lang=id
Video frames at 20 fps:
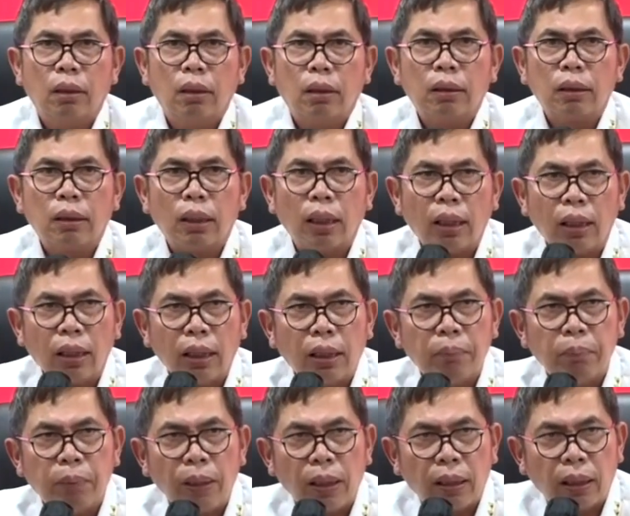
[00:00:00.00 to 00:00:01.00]
Setelah
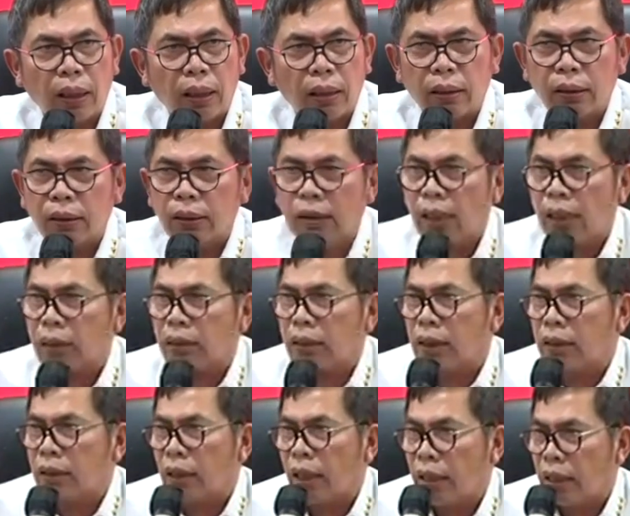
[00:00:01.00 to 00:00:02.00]
dilimpahkan, jaksa
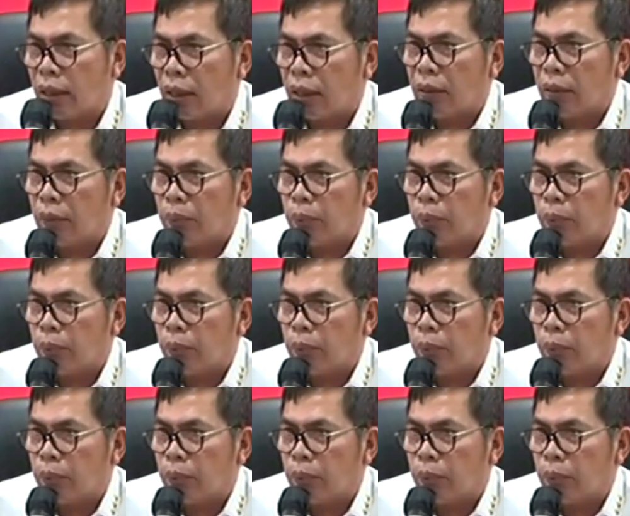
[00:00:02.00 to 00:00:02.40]
saya